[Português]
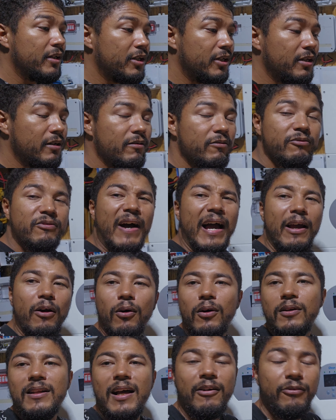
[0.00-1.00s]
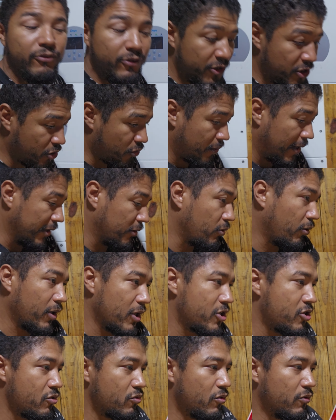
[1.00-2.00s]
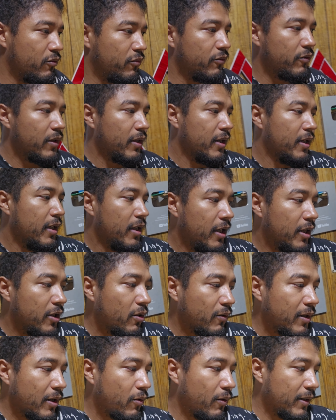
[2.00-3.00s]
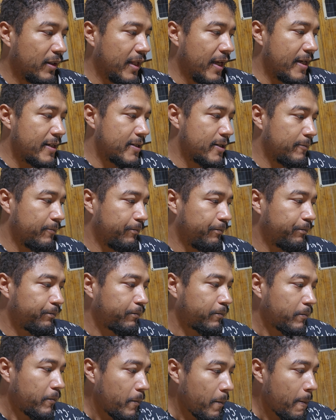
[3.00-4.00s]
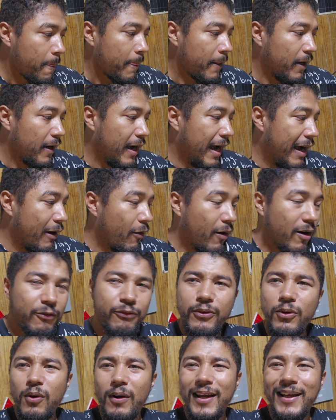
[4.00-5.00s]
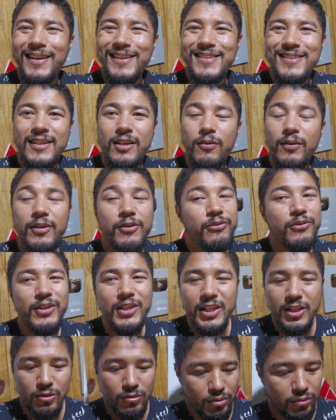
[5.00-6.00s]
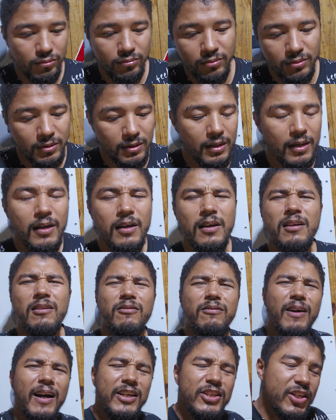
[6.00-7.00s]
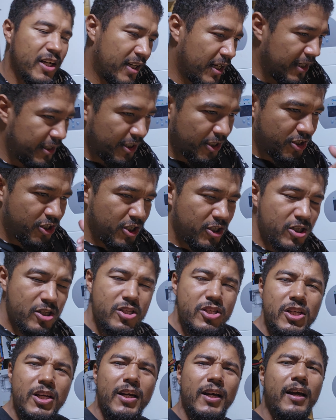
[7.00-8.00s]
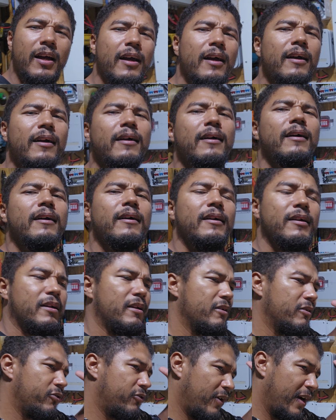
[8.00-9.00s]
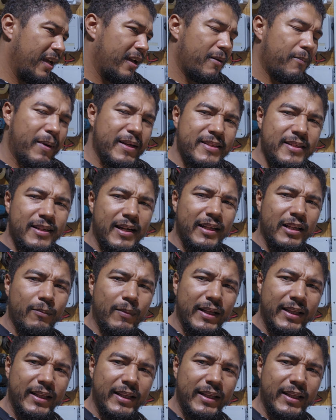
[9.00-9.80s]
E vai rodar 24 horas de novo. Então o que acontece? Agora ficou aquele ciclo infinito vai gerar energia de dia, vai armazenar na